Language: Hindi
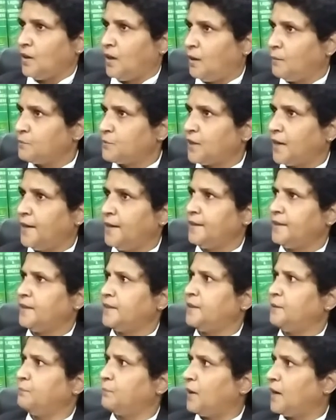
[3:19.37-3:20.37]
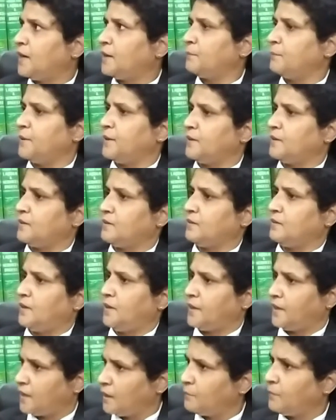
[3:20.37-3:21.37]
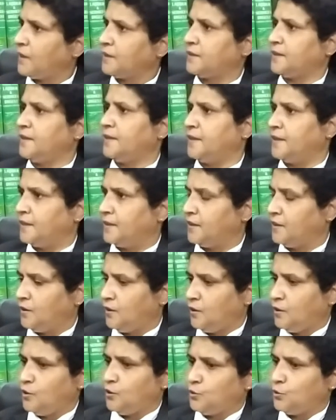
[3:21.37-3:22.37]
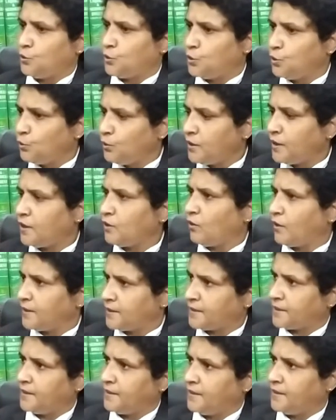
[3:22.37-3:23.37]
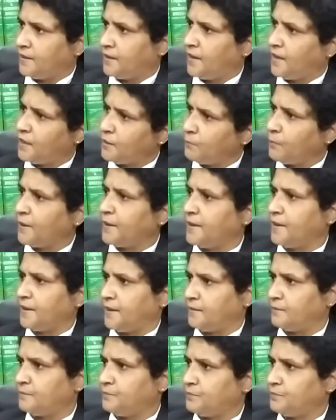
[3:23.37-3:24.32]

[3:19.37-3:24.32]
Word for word: हम चाहेंगे कि बार में अगर हम आते हैं तो जूनियर लॉयर्स के लिए हर महीने